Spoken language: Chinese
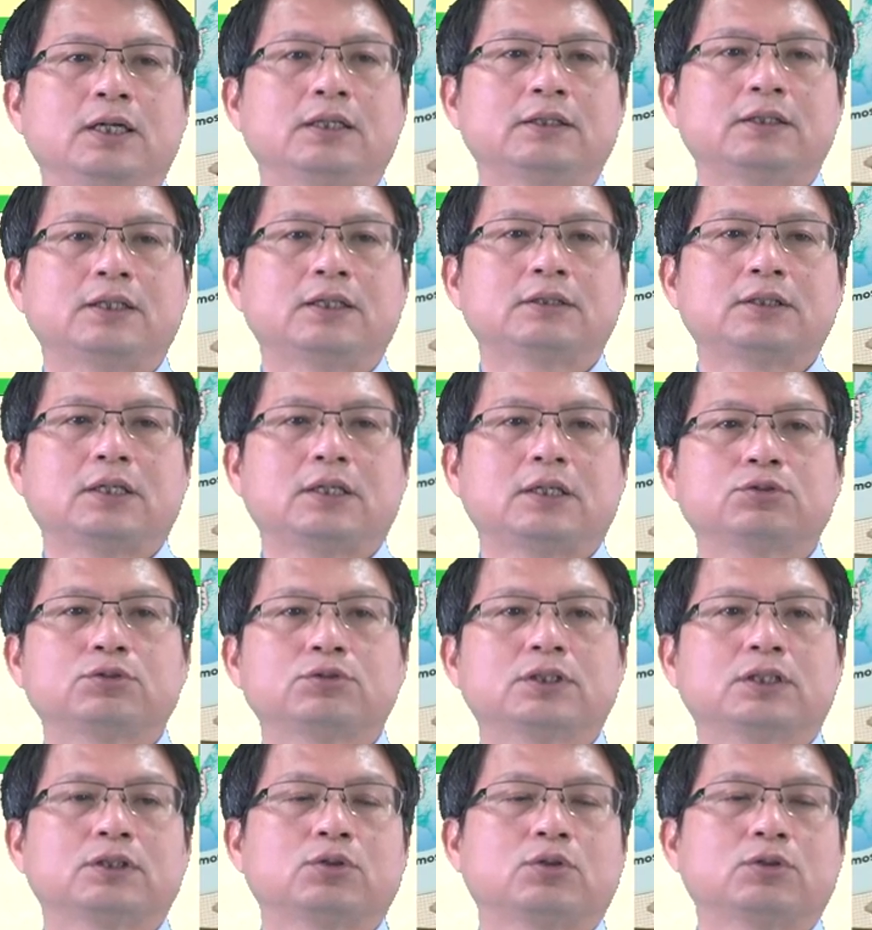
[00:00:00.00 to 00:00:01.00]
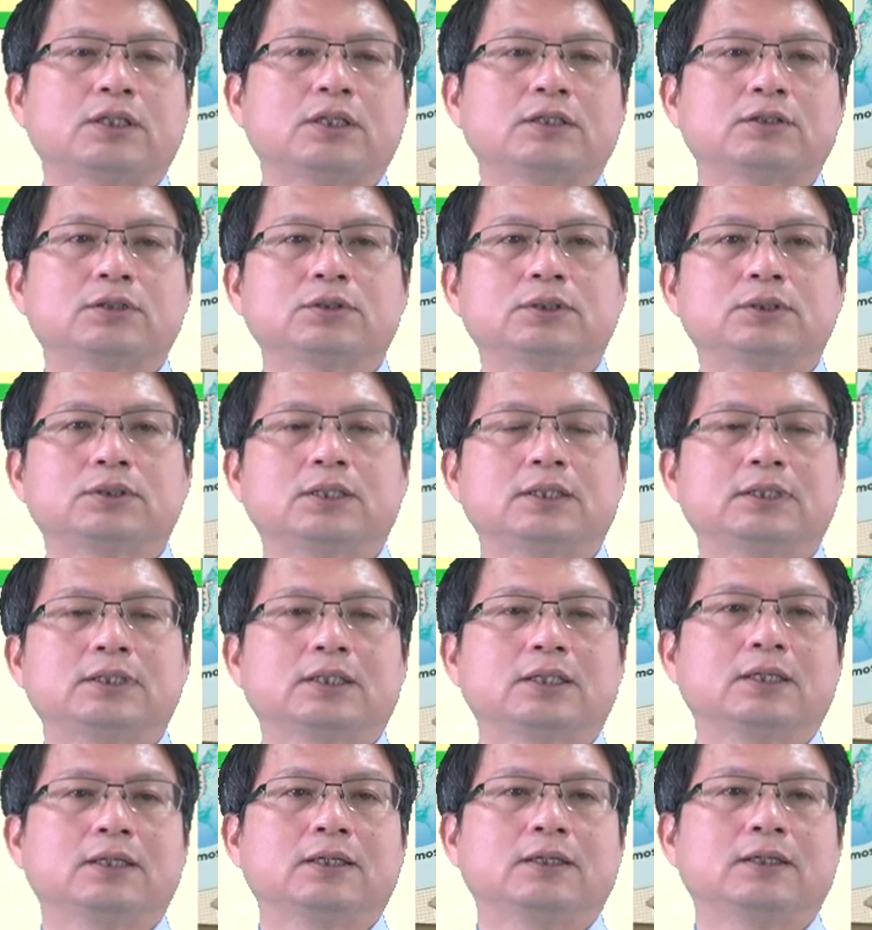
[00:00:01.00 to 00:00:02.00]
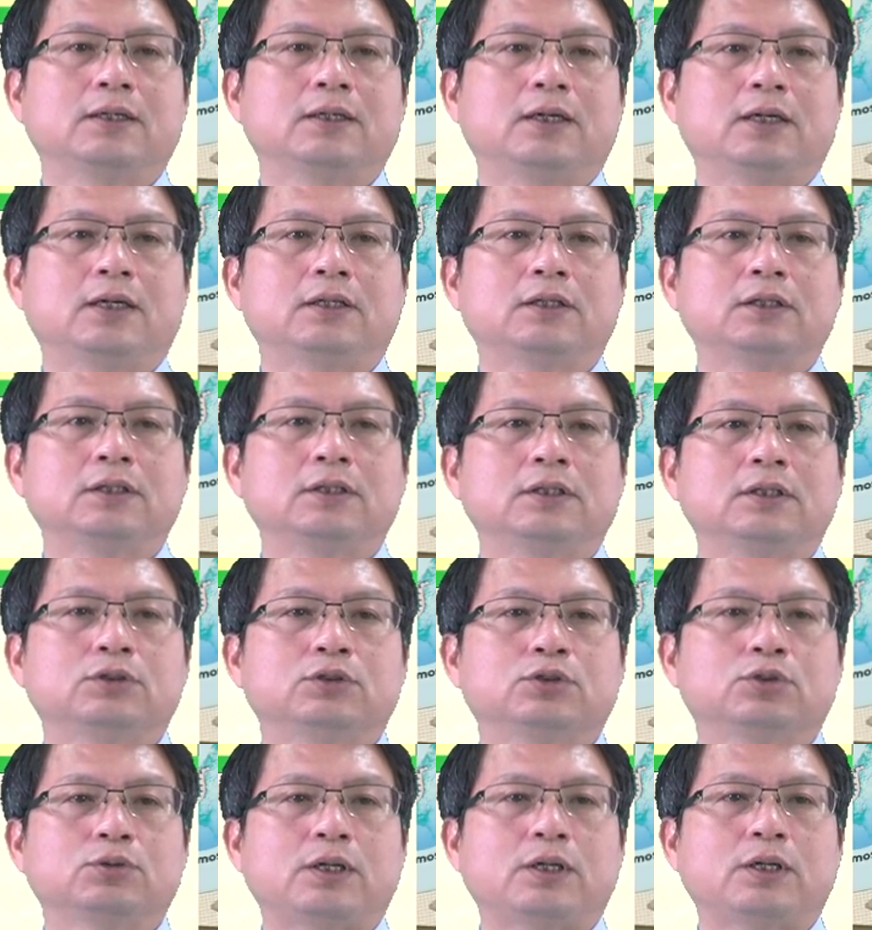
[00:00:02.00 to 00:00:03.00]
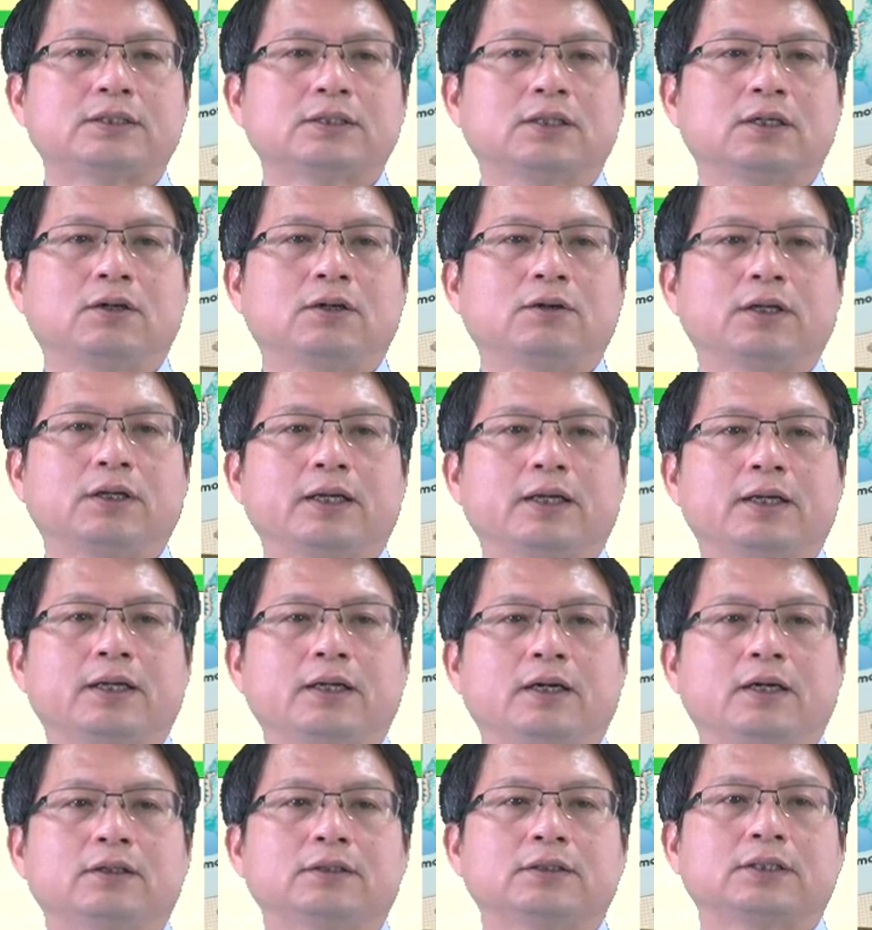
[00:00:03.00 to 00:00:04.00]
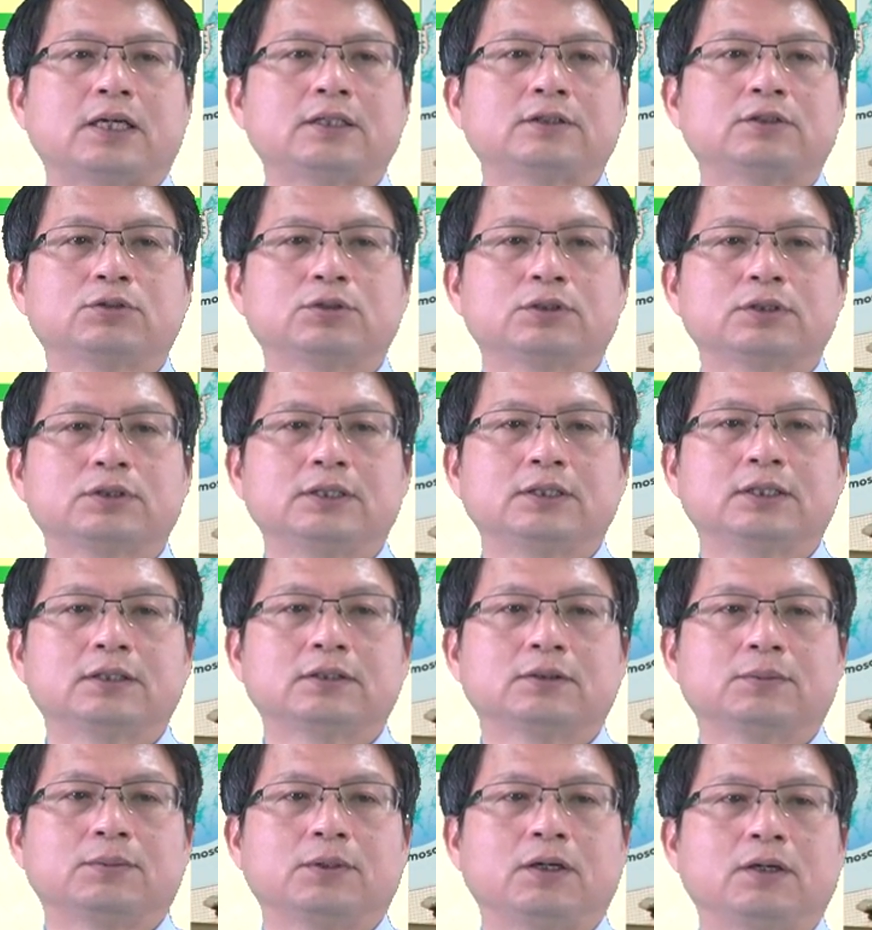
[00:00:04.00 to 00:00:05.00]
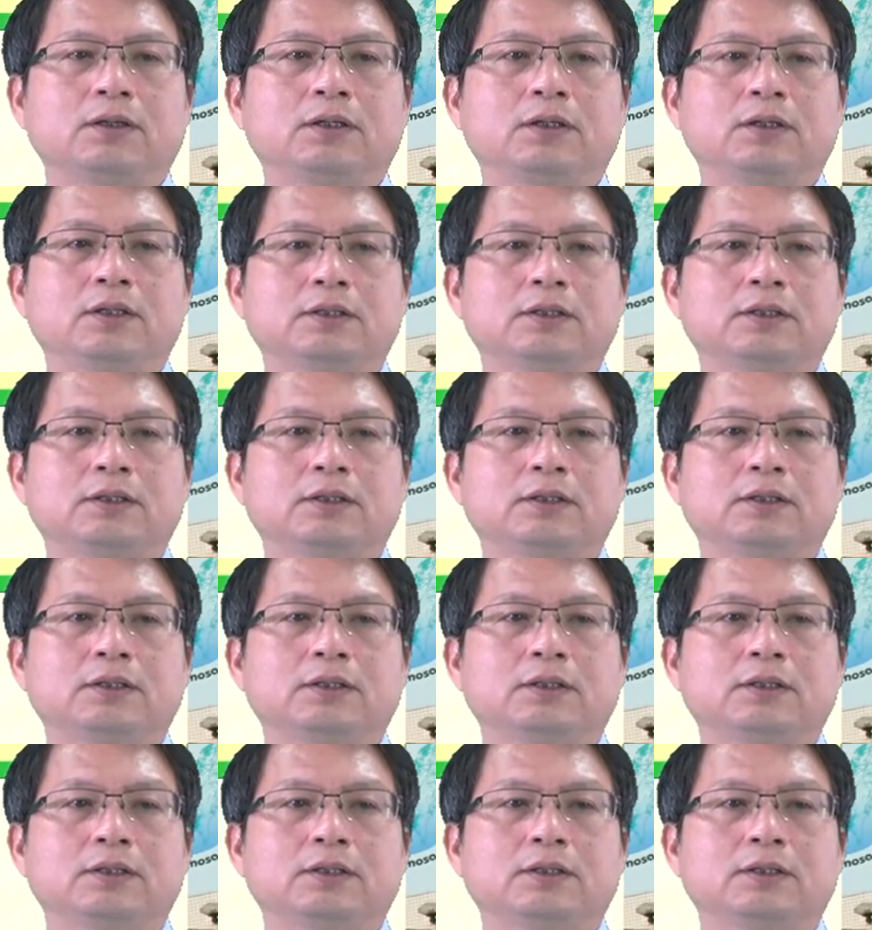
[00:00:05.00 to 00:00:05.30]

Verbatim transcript: 那造出这个多项式的这个啊出来之后呢，啊，它就是一个什么？